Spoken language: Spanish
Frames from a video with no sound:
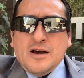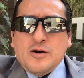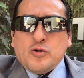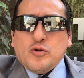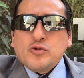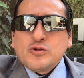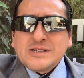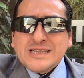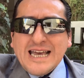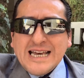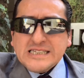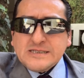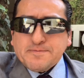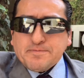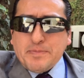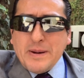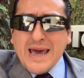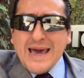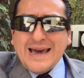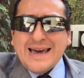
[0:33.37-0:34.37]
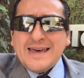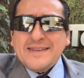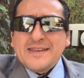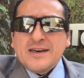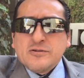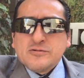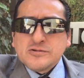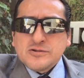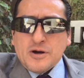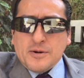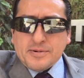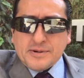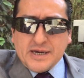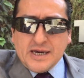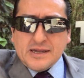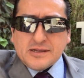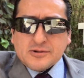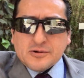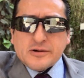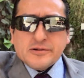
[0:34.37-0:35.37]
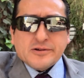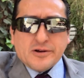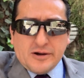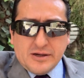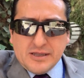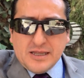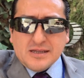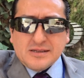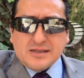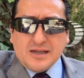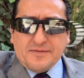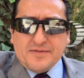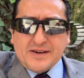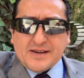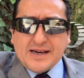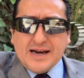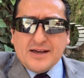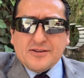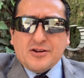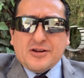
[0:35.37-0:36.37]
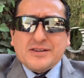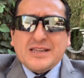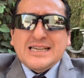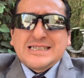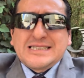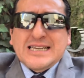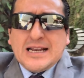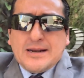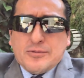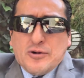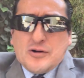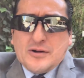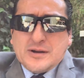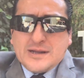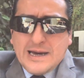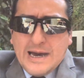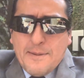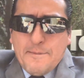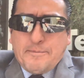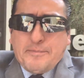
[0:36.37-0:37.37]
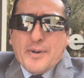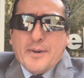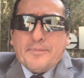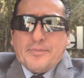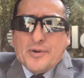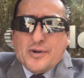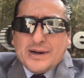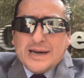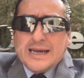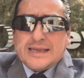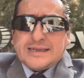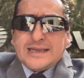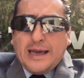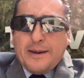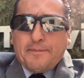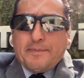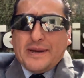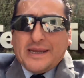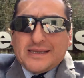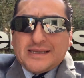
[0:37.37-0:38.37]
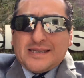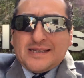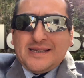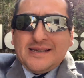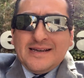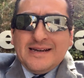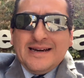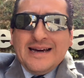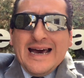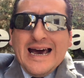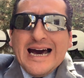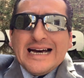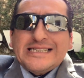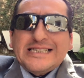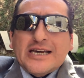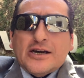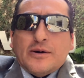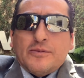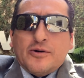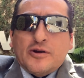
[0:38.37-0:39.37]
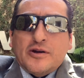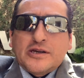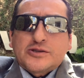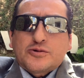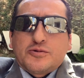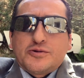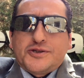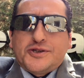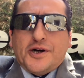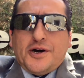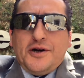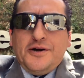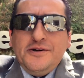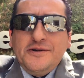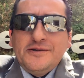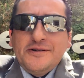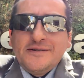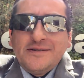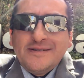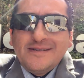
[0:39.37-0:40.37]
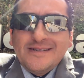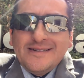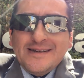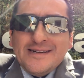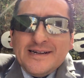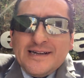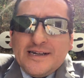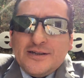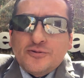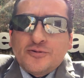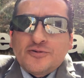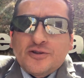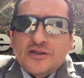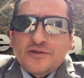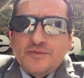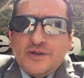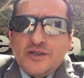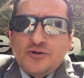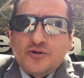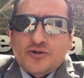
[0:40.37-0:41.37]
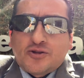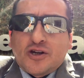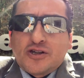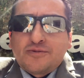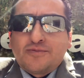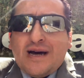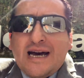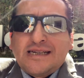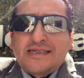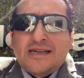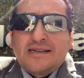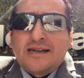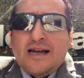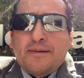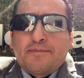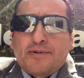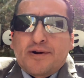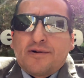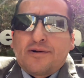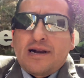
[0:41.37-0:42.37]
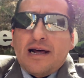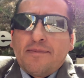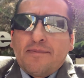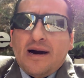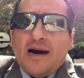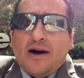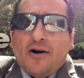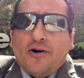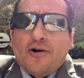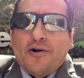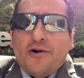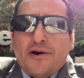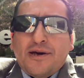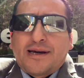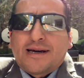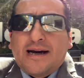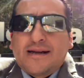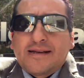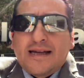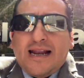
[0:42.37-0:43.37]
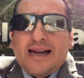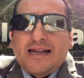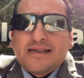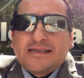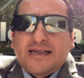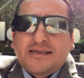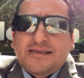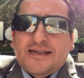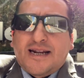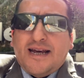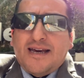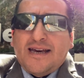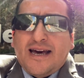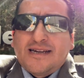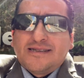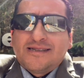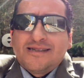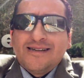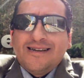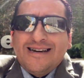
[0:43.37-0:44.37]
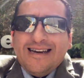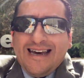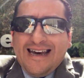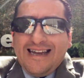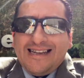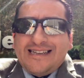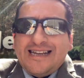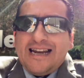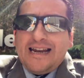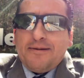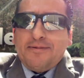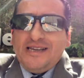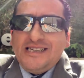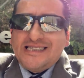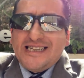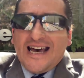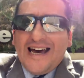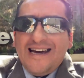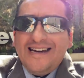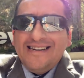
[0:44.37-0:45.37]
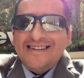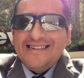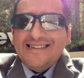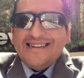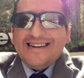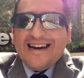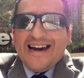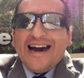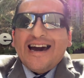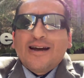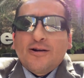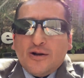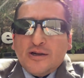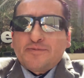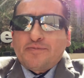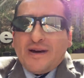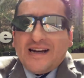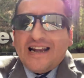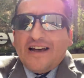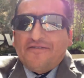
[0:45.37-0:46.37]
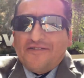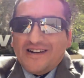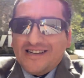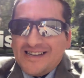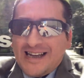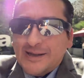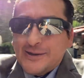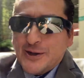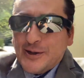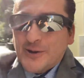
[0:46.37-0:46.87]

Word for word: un despegue de un objeto no identificado desde el volcán Popocatépetl. Así como lo escuchó, en unos minutos más en el programa Hoy Canal Las Estrellas en Televisa. Ahí lo espera Fernando